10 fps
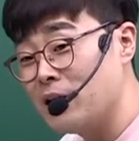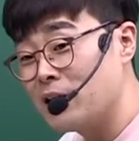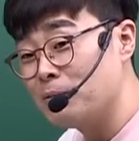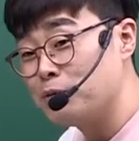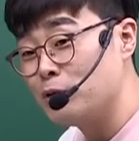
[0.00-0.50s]

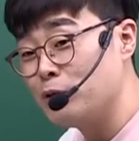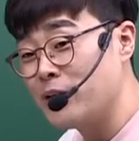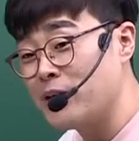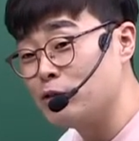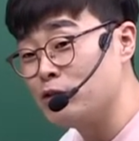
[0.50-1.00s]
그럼 분류의
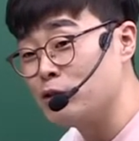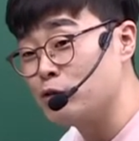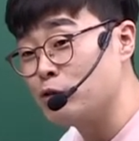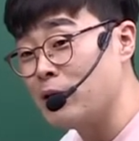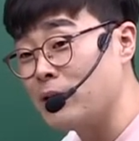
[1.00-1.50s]
기준이
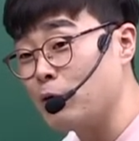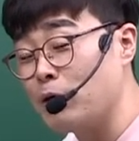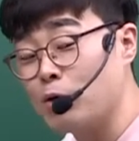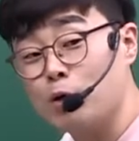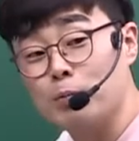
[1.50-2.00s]
중요하다고
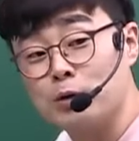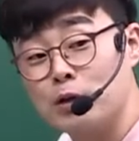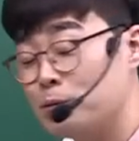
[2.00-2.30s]
했고 분류